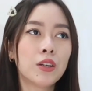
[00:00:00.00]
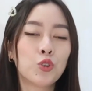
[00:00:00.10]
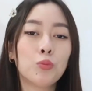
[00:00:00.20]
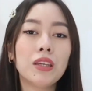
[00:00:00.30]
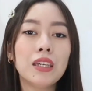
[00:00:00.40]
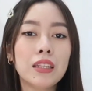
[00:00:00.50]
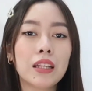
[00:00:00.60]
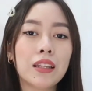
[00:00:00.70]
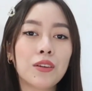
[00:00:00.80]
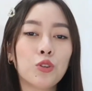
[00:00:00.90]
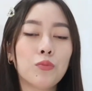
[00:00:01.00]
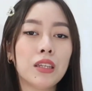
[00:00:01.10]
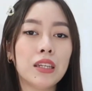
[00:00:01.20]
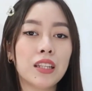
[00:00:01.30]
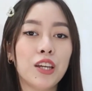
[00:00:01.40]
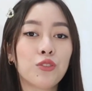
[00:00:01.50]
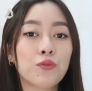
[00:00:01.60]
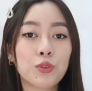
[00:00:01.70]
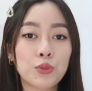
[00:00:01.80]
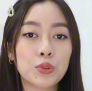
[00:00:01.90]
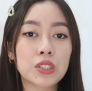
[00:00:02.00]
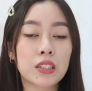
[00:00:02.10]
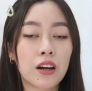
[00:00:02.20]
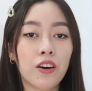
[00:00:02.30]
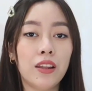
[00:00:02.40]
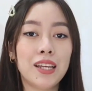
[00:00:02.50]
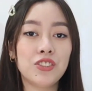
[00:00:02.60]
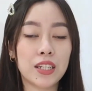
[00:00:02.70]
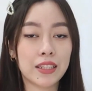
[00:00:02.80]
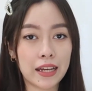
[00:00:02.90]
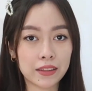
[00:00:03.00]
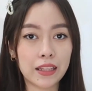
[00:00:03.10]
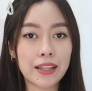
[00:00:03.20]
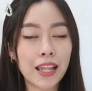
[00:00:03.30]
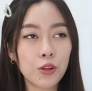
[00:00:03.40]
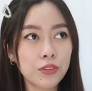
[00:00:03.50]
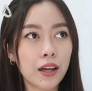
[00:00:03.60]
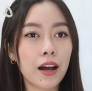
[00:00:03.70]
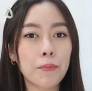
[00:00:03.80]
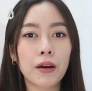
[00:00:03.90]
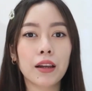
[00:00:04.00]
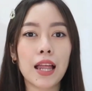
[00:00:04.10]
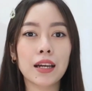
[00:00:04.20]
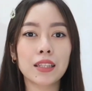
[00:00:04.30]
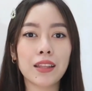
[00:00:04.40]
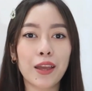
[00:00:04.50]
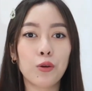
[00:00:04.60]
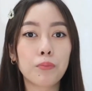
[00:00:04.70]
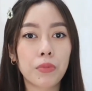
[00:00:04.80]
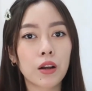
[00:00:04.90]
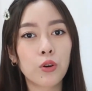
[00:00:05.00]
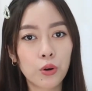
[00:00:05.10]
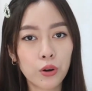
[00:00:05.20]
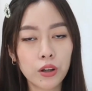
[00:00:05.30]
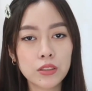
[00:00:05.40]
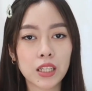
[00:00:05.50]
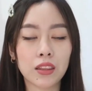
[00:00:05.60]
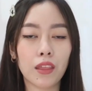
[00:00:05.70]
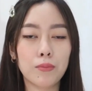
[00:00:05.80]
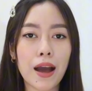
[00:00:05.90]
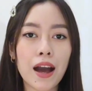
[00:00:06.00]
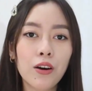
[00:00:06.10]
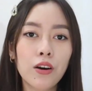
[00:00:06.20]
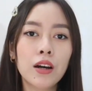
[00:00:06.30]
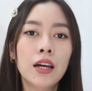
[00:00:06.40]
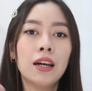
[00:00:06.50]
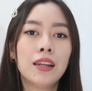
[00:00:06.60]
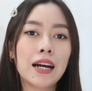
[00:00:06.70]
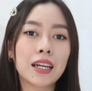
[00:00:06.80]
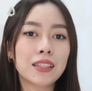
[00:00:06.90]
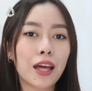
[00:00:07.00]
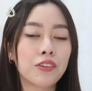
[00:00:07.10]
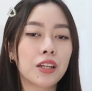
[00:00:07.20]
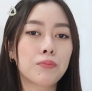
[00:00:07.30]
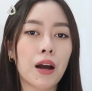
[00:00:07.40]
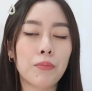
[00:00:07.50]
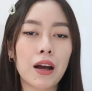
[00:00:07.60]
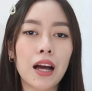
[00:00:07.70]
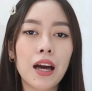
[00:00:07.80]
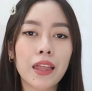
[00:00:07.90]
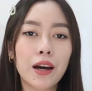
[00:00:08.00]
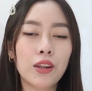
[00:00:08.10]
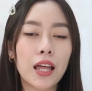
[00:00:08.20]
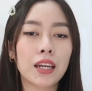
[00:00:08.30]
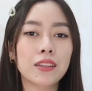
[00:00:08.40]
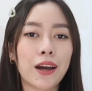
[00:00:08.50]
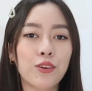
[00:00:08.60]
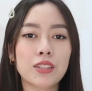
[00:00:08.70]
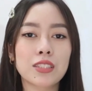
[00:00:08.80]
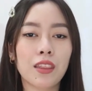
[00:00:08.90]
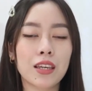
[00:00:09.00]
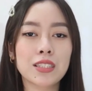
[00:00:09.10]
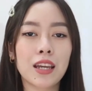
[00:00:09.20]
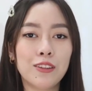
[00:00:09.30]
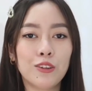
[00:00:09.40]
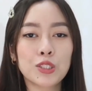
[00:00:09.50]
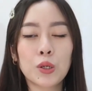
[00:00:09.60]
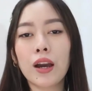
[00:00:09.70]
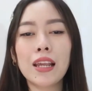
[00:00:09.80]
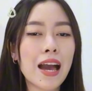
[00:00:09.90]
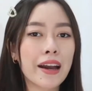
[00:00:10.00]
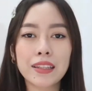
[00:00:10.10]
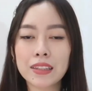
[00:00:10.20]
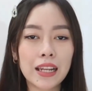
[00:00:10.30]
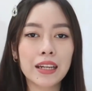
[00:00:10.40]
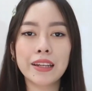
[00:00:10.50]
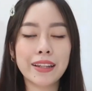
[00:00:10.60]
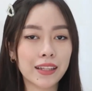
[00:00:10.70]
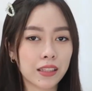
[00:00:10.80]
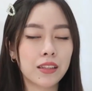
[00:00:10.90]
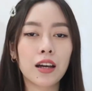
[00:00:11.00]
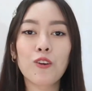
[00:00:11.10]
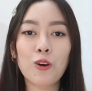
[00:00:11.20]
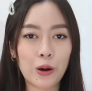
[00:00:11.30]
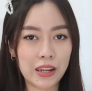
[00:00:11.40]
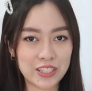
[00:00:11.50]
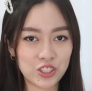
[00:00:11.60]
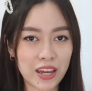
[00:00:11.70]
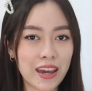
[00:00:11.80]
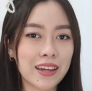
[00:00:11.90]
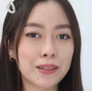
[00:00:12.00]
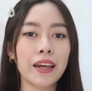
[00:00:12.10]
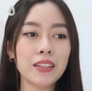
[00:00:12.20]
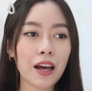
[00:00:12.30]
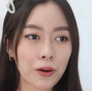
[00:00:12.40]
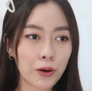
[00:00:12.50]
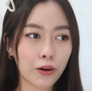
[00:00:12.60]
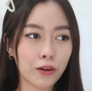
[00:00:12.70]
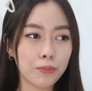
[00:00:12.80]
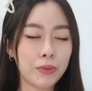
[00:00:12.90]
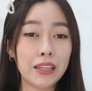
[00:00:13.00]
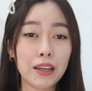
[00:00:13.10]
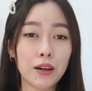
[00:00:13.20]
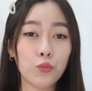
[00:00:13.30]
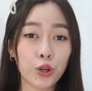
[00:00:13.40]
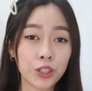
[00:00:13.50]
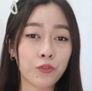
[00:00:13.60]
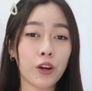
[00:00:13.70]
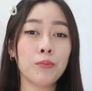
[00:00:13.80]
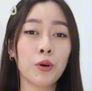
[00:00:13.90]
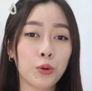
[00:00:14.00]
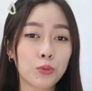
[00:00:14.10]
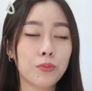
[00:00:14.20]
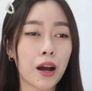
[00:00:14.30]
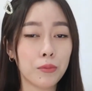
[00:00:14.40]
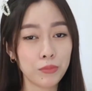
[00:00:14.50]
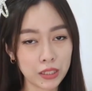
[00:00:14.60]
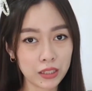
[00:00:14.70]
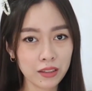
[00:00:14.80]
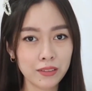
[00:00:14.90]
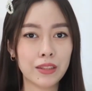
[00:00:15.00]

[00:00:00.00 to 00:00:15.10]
humihina ng humihina yung produce ng collagen natin. Lalo na kapag lagi tayong pagod sa trabaho, lagi tayong nagpapaaraw, lagi tayong stress, ganun. So, kailangan talaga natin ng collagen. And ako, bilang work from home mommy,